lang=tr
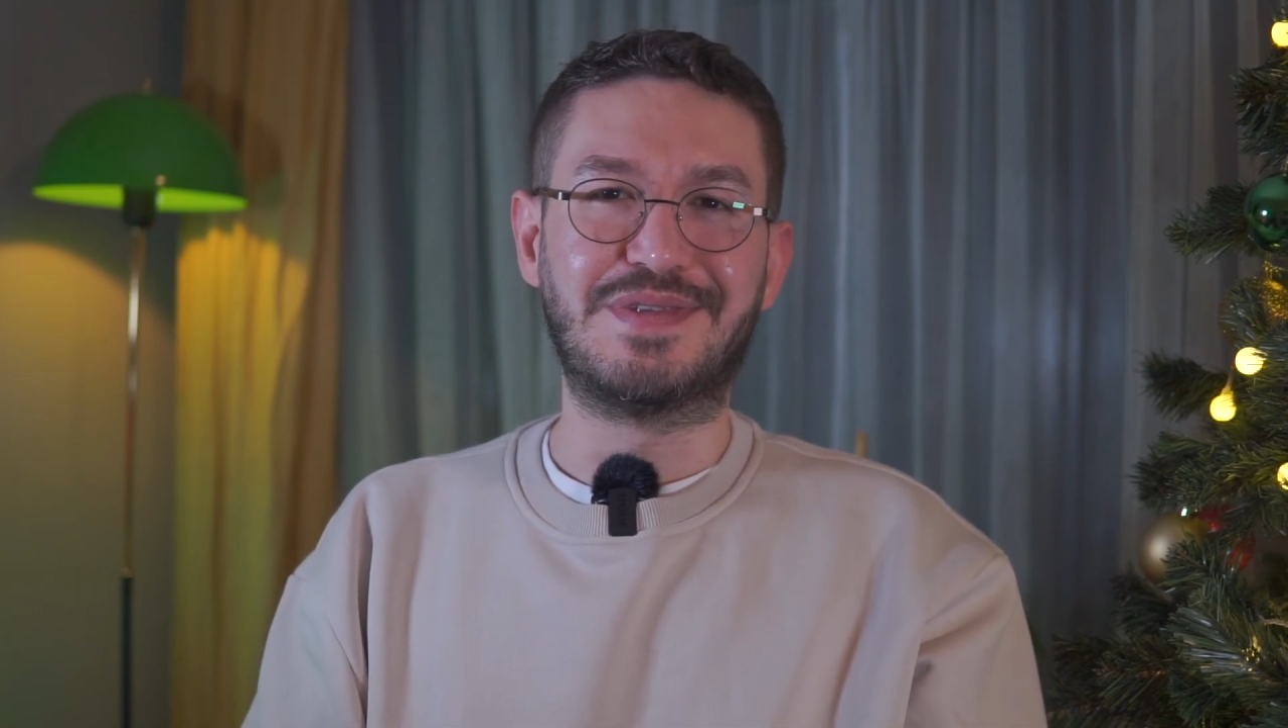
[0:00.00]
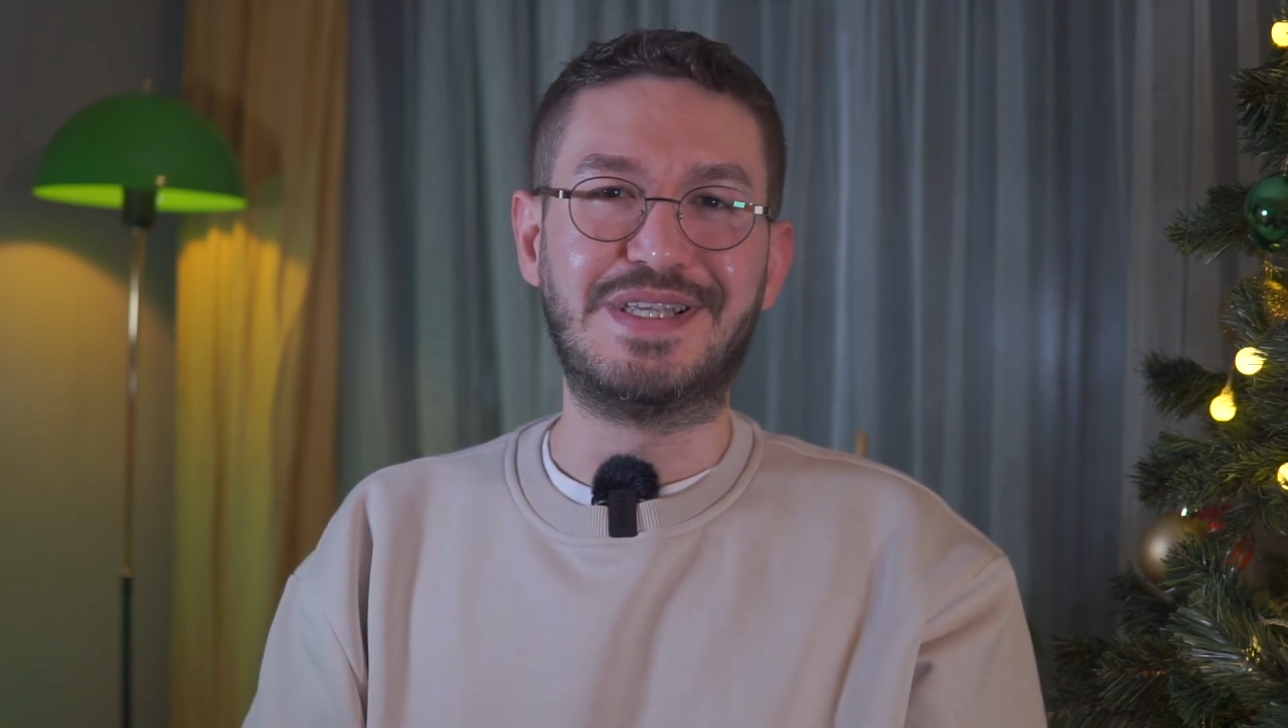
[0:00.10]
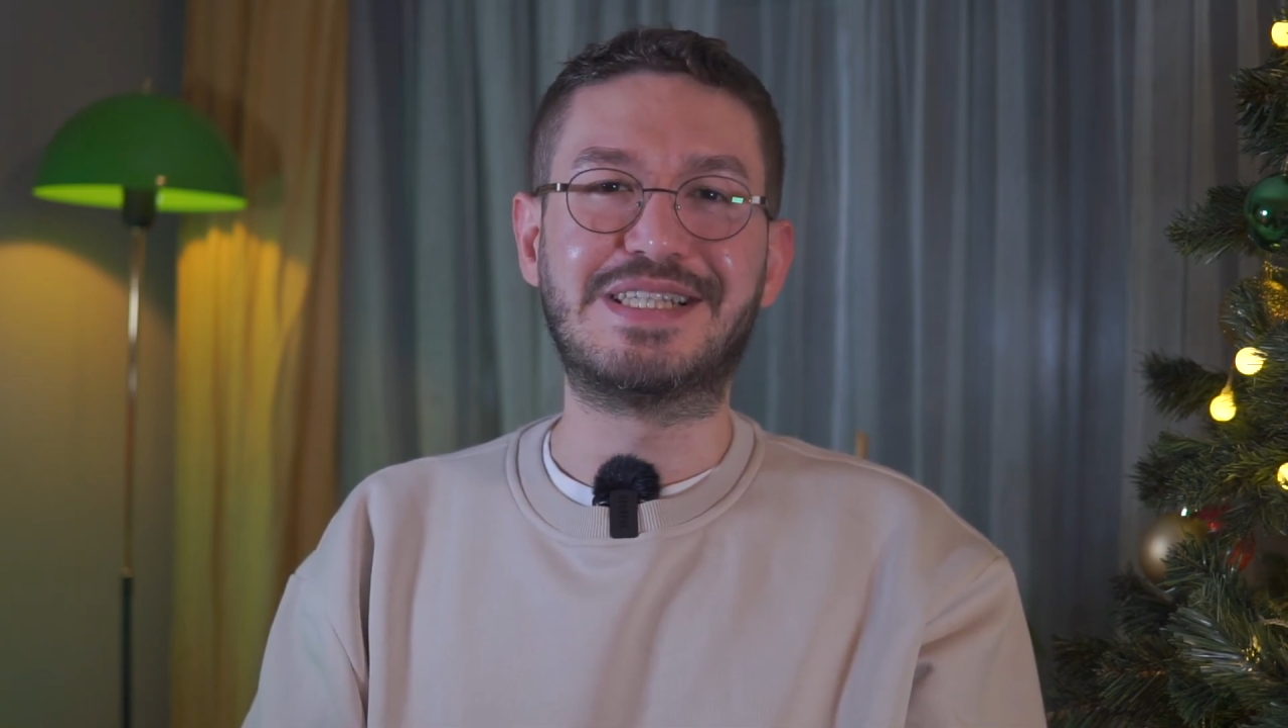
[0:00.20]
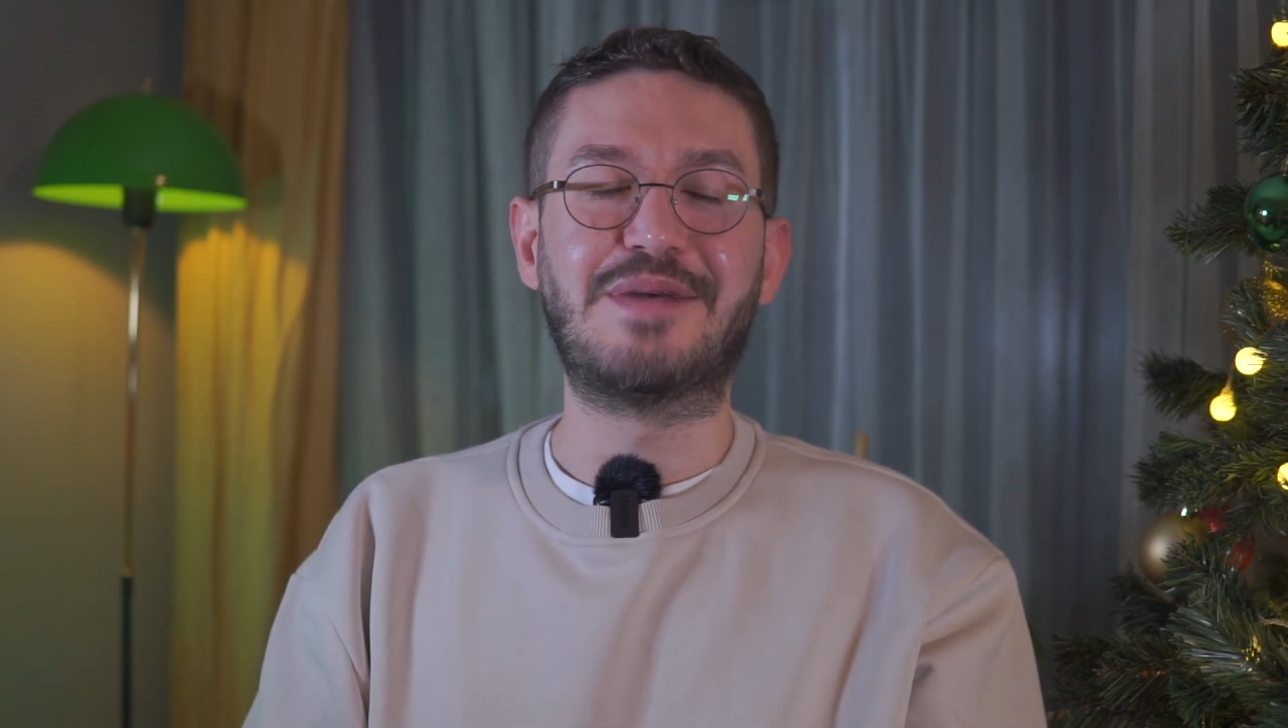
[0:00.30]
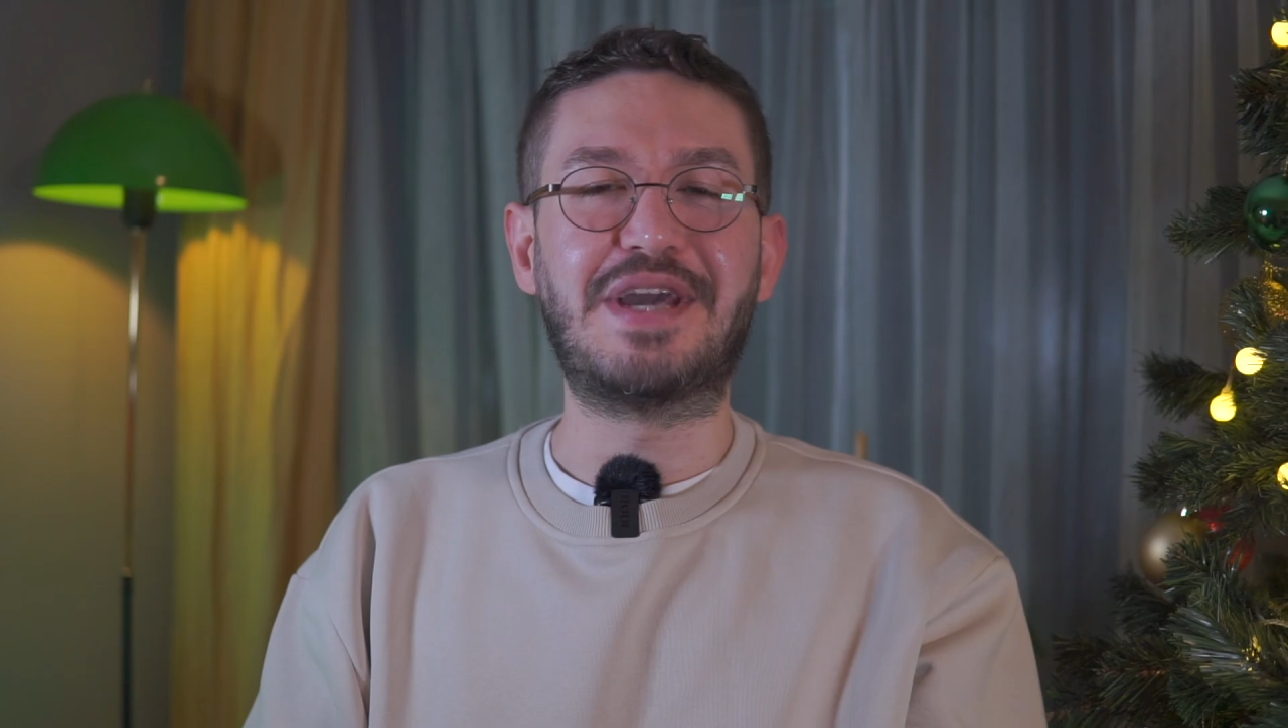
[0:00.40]

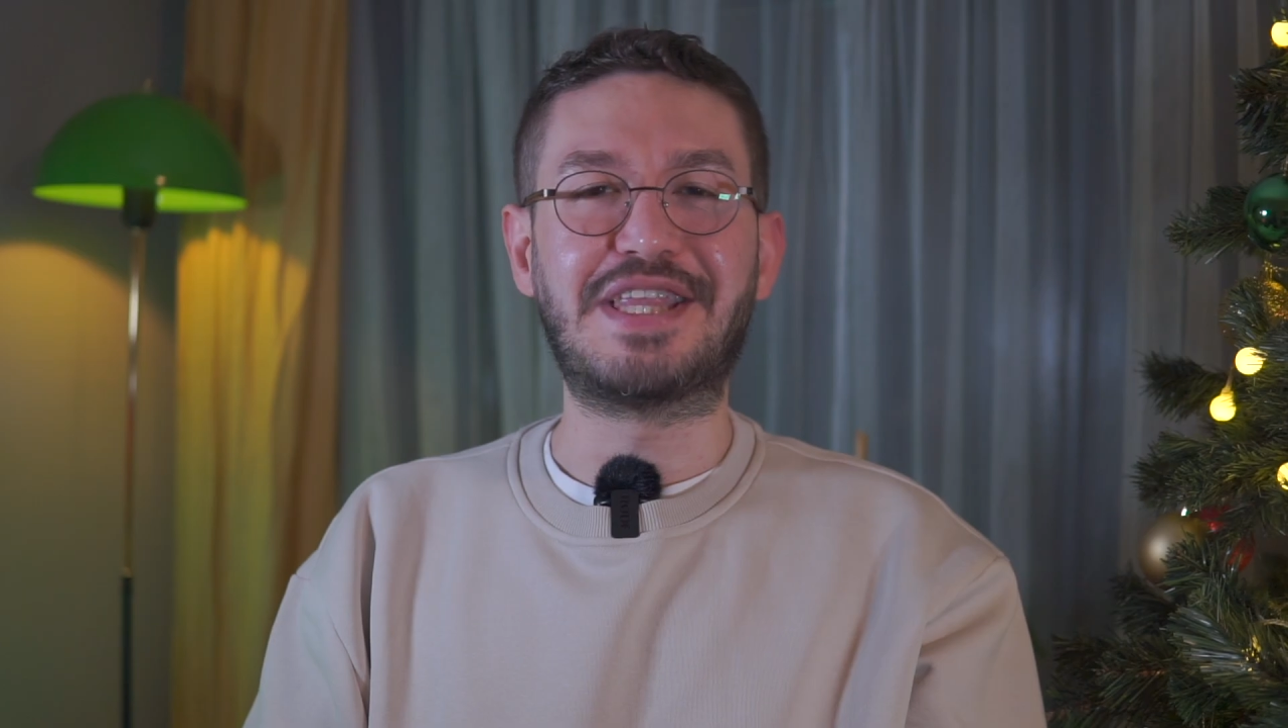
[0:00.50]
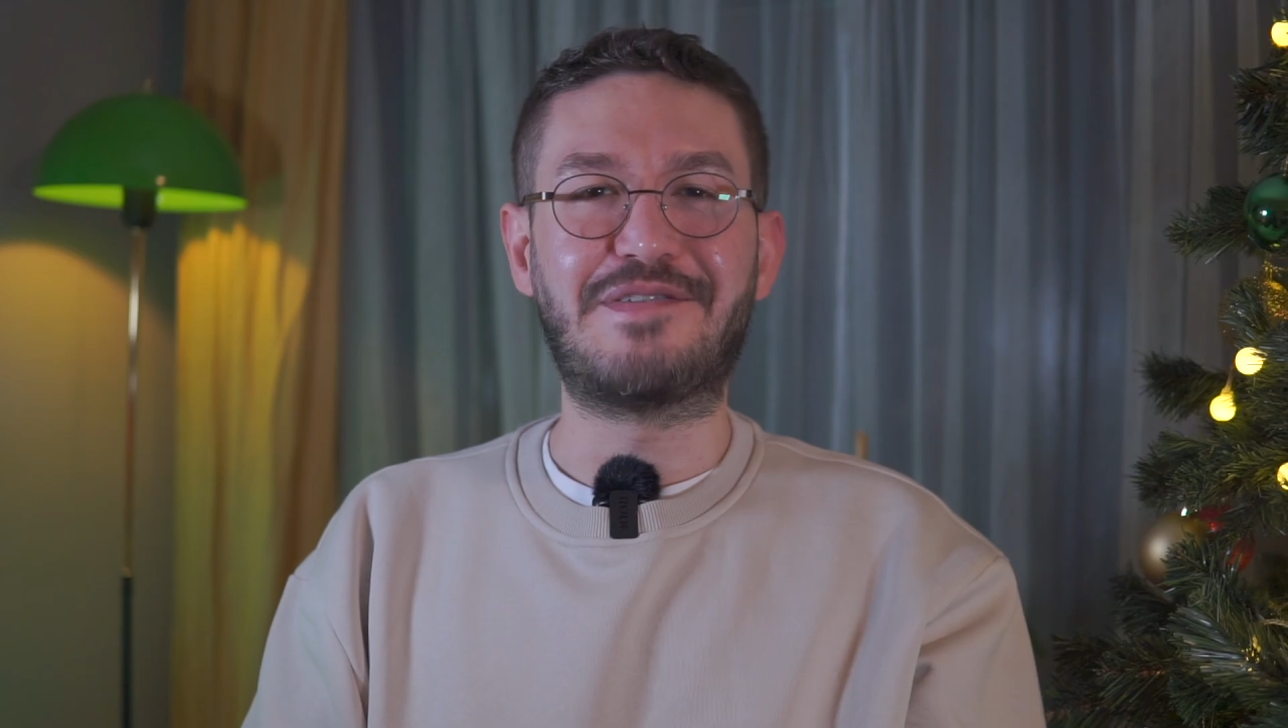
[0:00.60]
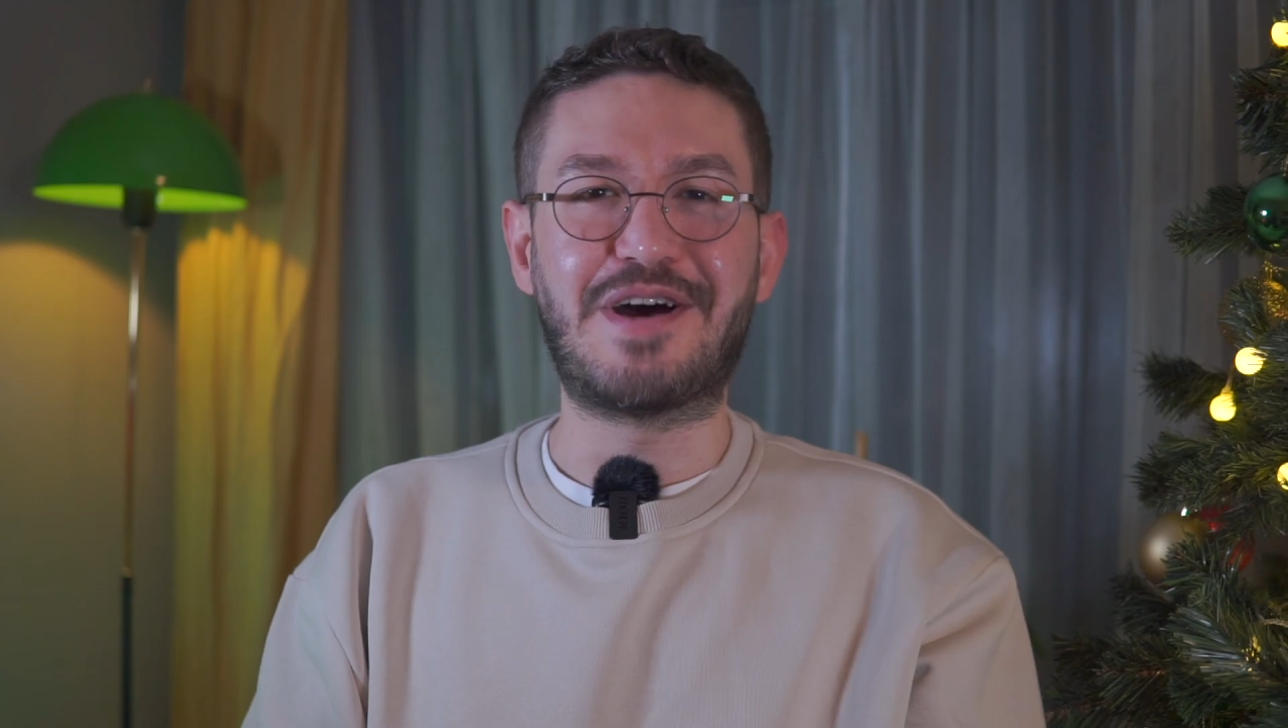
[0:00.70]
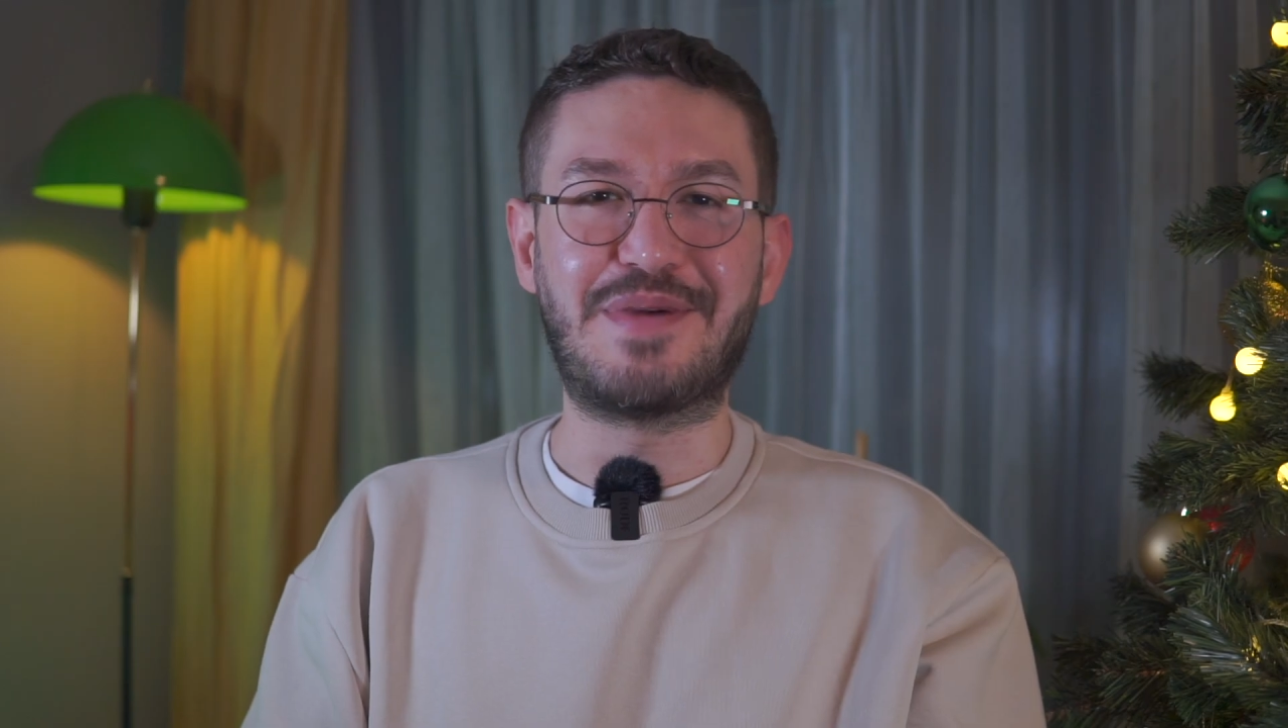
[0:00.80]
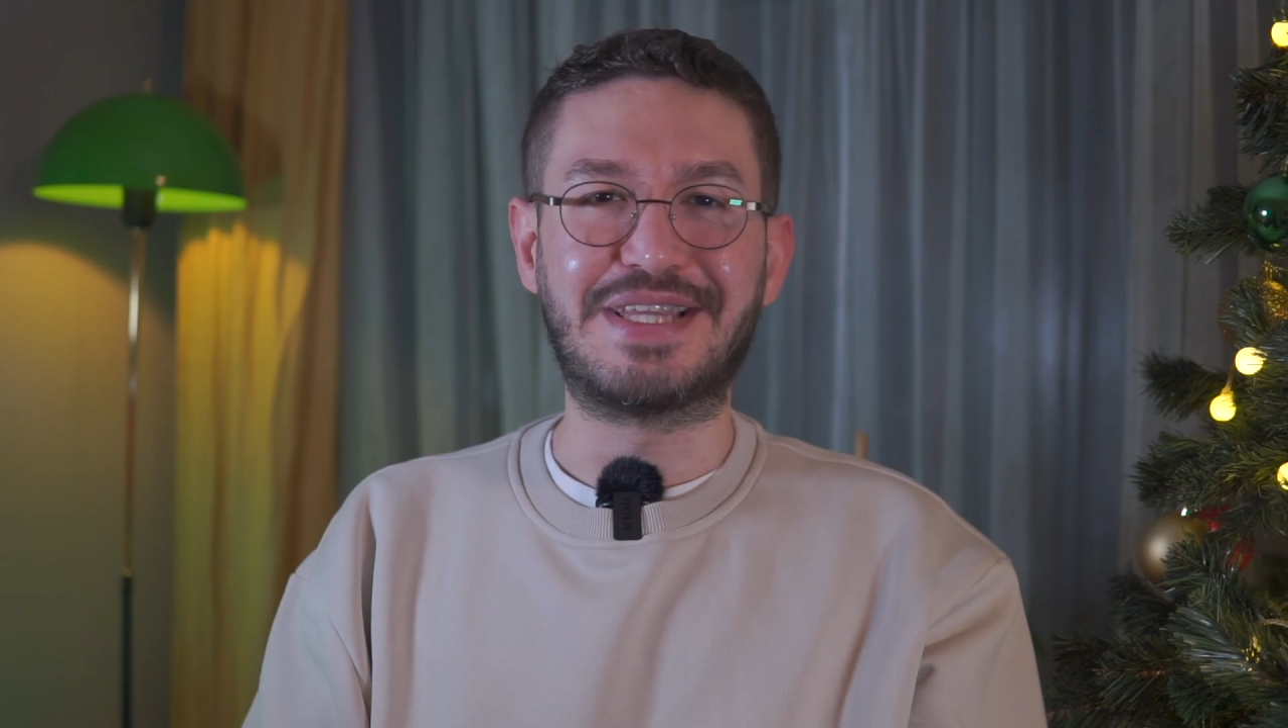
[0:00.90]
İzlemeye devam